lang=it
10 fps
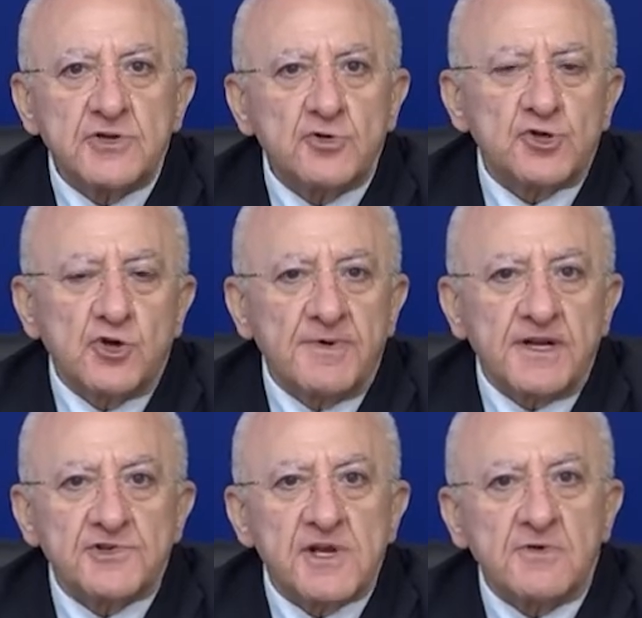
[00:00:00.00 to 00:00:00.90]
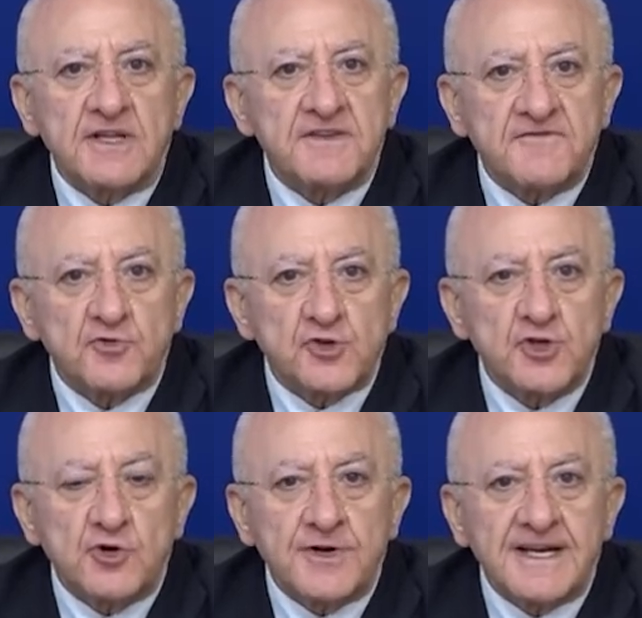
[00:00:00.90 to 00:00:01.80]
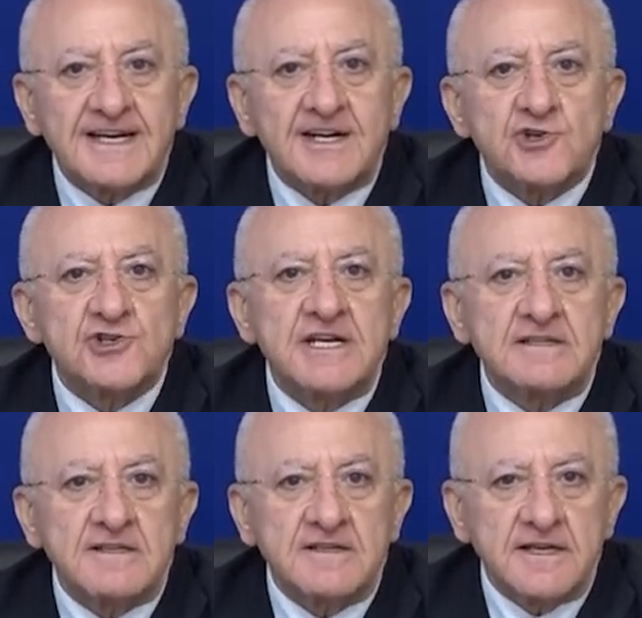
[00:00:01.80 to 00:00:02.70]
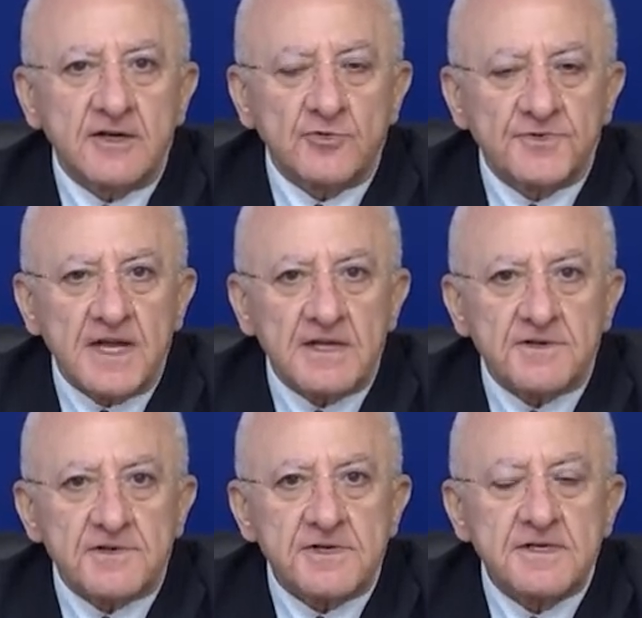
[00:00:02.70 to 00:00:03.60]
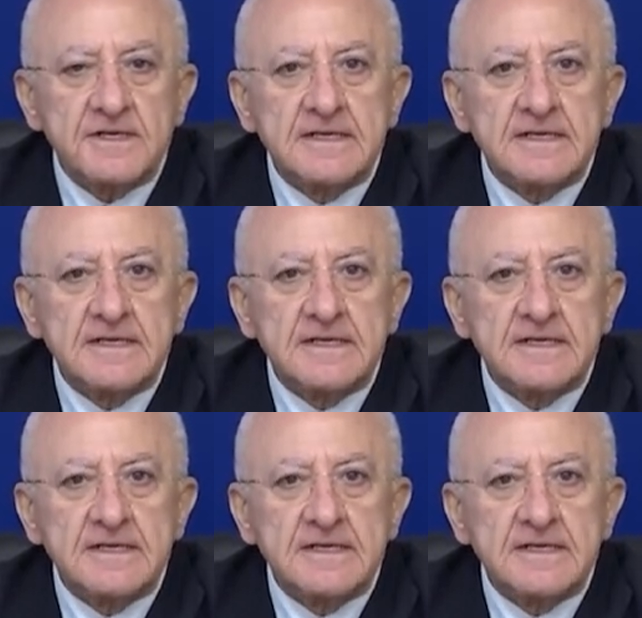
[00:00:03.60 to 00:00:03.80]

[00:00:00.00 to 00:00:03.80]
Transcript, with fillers: non solo perché c'è una diffusione crescente dei contagi,